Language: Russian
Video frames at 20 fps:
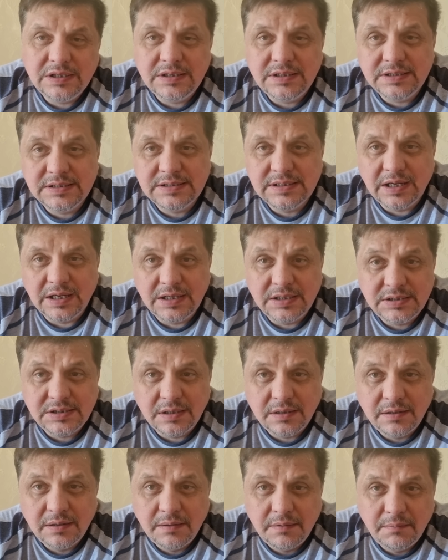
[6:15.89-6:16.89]
не знаете.
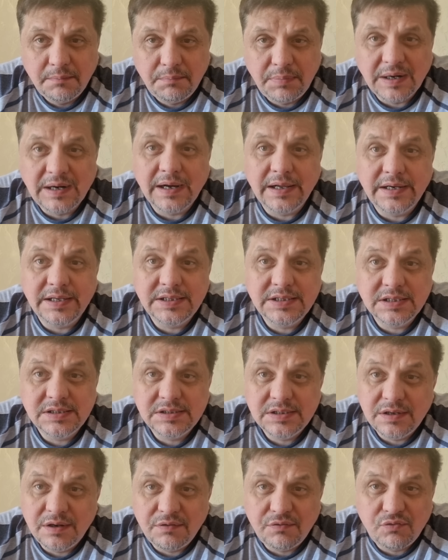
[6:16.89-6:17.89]

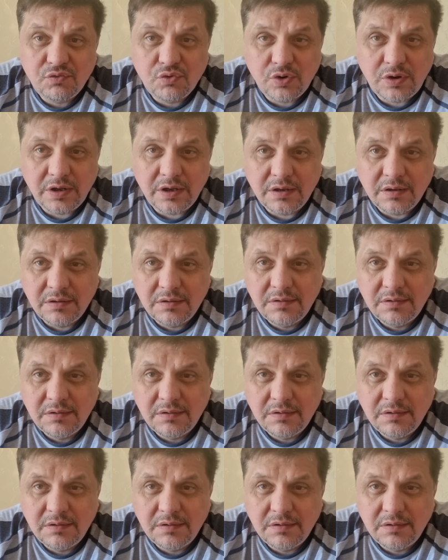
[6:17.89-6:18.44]
Покоритесь воле.